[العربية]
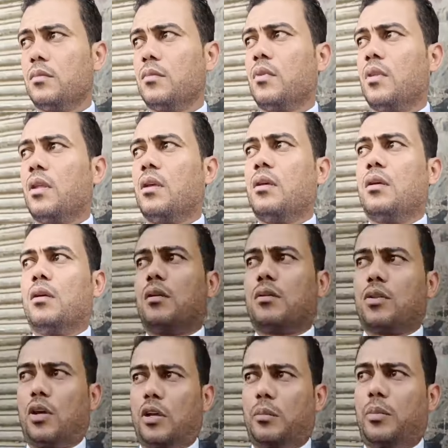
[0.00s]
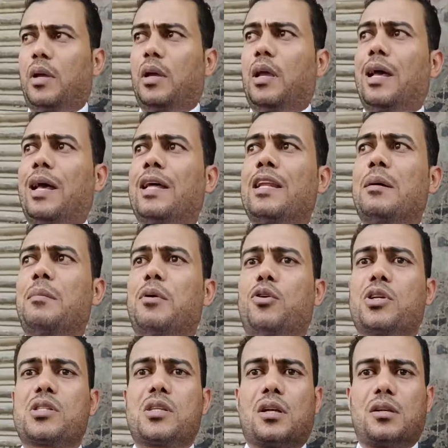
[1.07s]
سمعنا كده إيه طيب اللي وصل انا
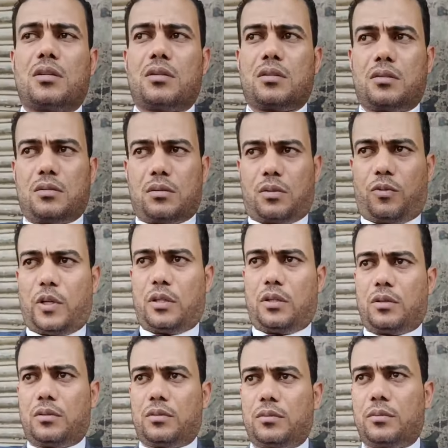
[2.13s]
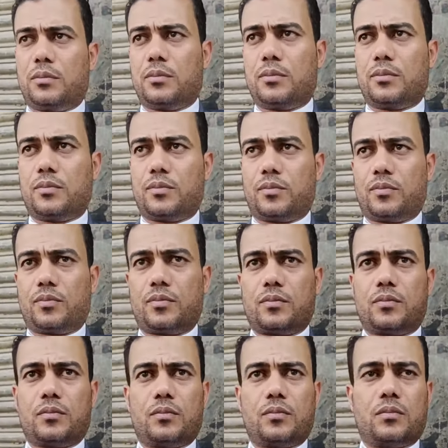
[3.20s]
بوصل اتفضل إيه اللي وصل واحده
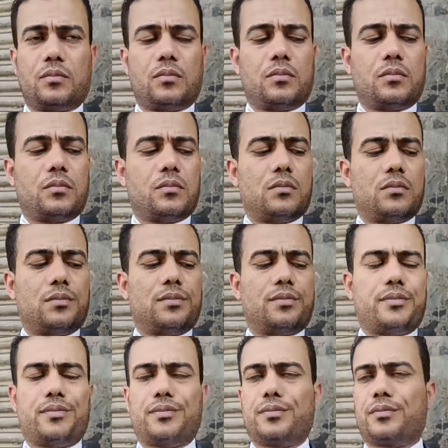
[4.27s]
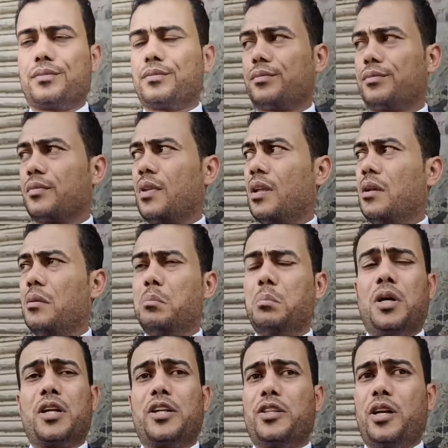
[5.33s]
ملكه جمال زي دي تقتل بنتها
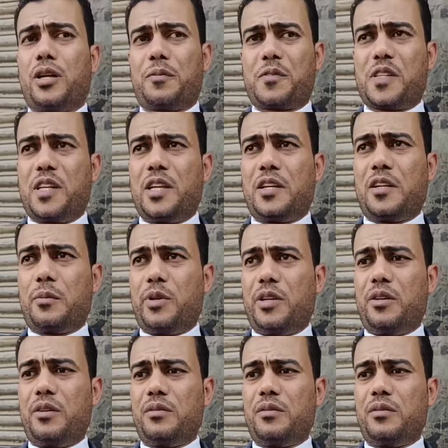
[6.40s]
مريضه نفسيا يا بيه